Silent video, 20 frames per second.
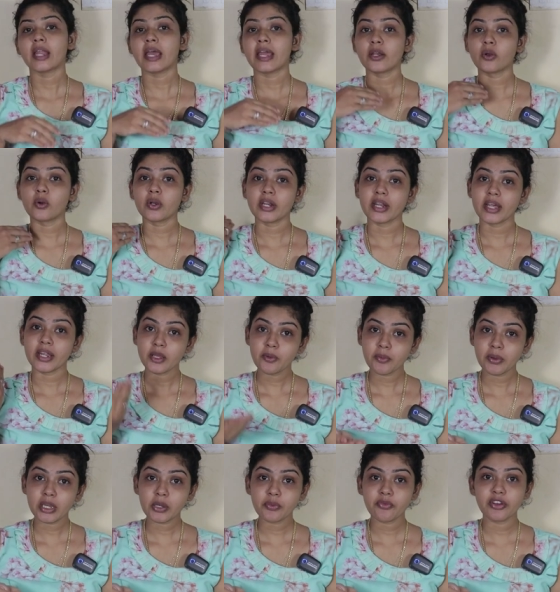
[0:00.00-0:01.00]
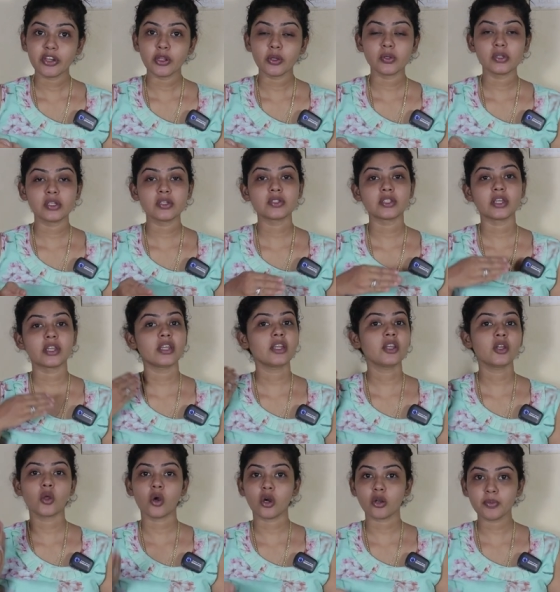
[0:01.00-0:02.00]
நான் என்னோட நிறைய மேக்கப் வீடியோலையும் சரி
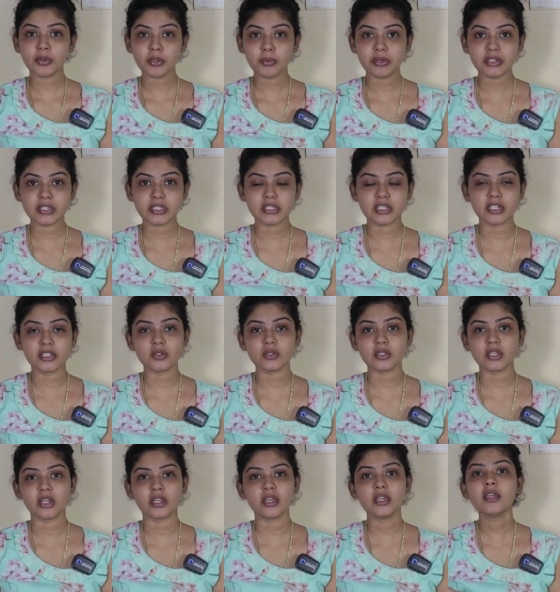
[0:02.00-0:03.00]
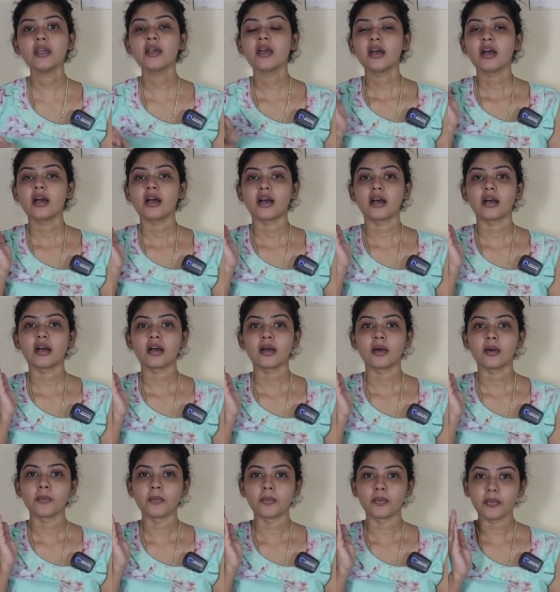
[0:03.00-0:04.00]
நார்மல் பேசிஸ்லேயும் சரி
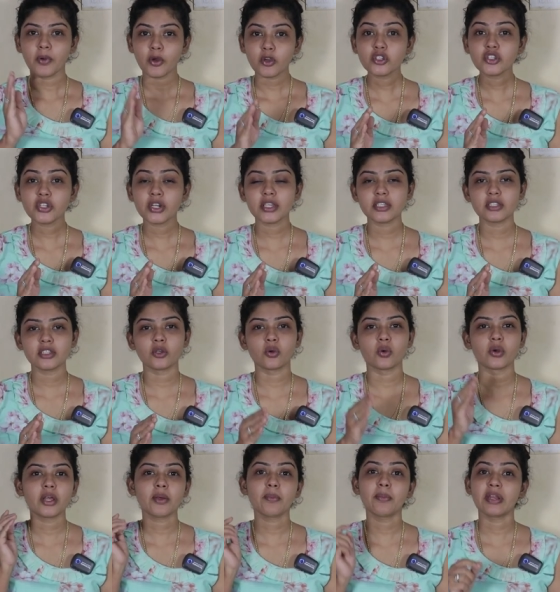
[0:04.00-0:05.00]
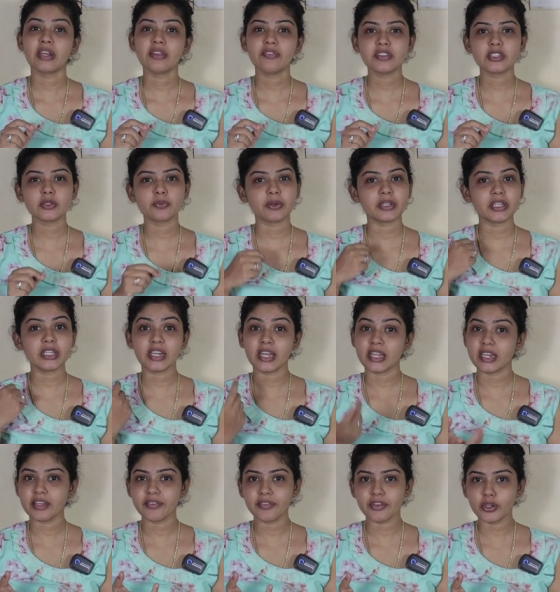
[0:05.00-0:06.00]
மாய்ச்சரைசிங்கோட பெனிஃபிட்ஸ் பற்றி
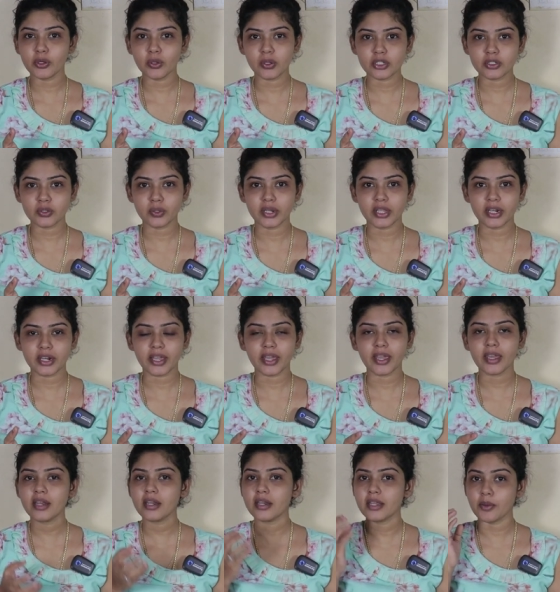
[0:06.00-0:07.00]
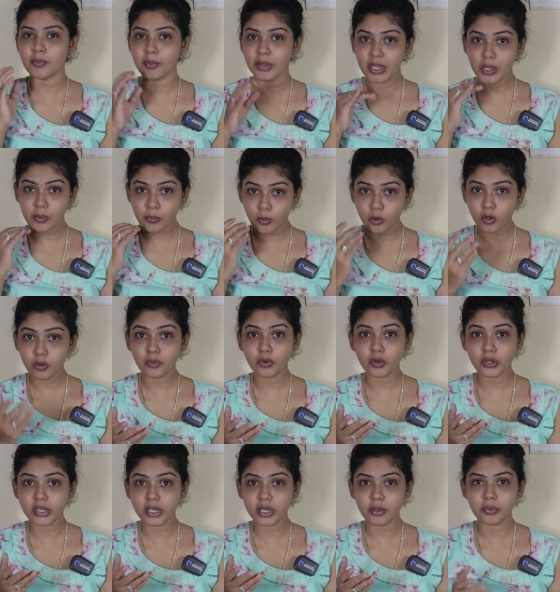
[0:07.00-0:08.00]
நிறைய வீடியோவில் சொல்லியிருக்கேன் நீங்கள் மேக்கப் போட
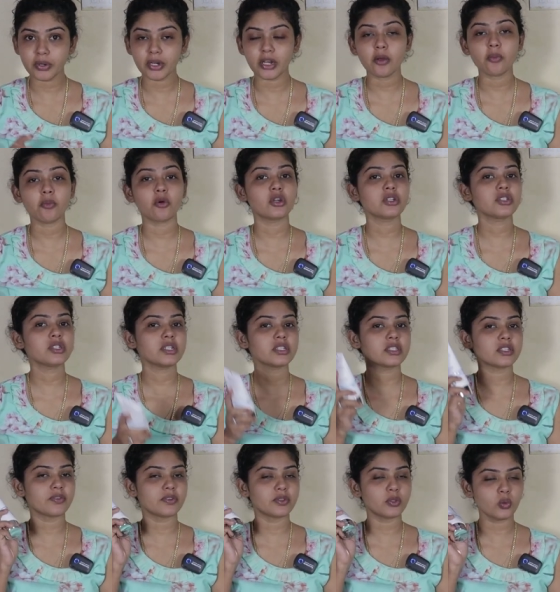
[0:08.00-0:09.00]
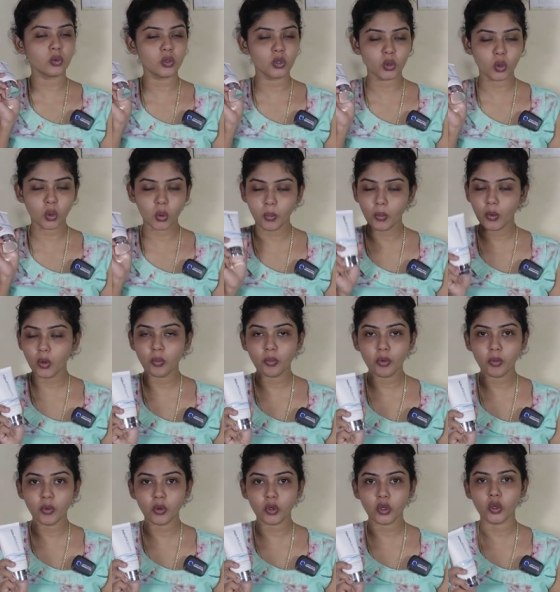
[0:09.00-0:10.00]
போகிறீங்க அப்படின்னா மாய்ச்சரைசர் வந்து உங்களுக்கு ரொம்ப
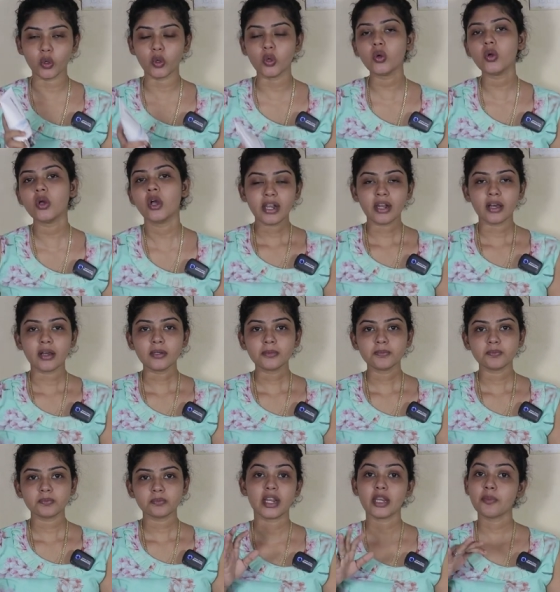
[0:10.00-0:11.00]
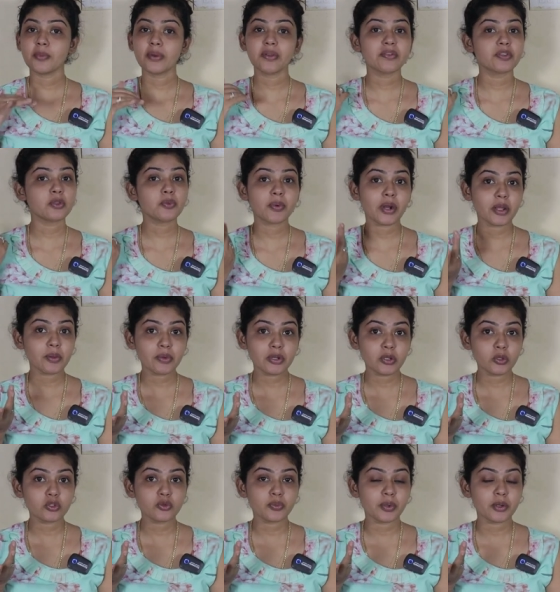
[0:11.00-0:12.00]
ரொம்ப முக்கியம் ஏன்னா நிறைய பேர் வந்து
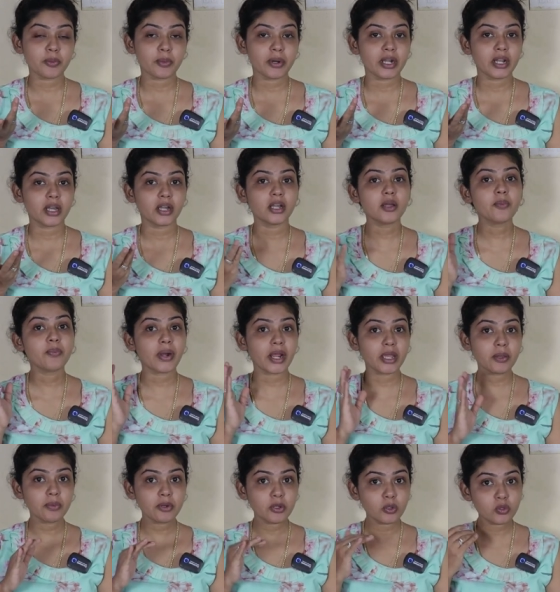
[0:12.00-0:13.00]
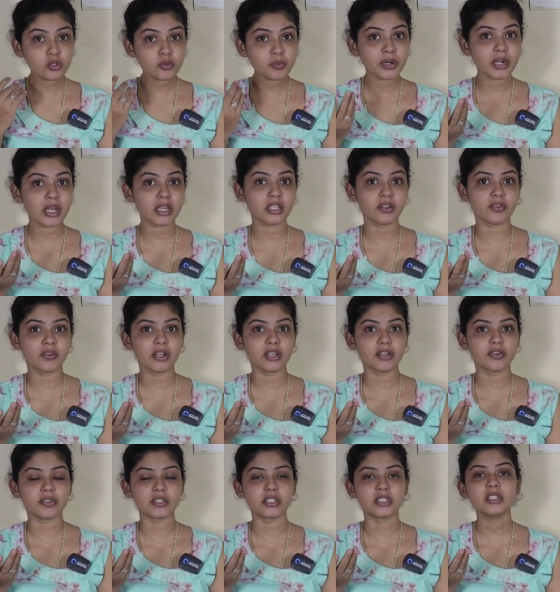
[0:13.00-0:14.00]
ப்ரைமரி யூஸ் பண்ண மாட்டாங்க ப்ரைமரி யூஸ்
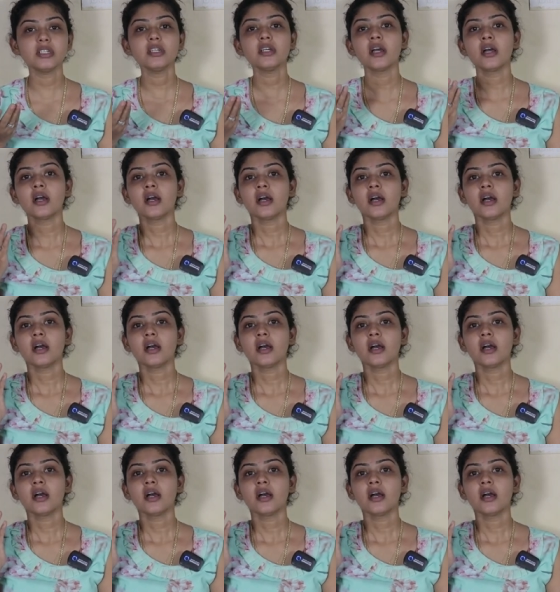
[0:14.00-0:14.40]
பண்ணாதவங்களுக்கு வந்து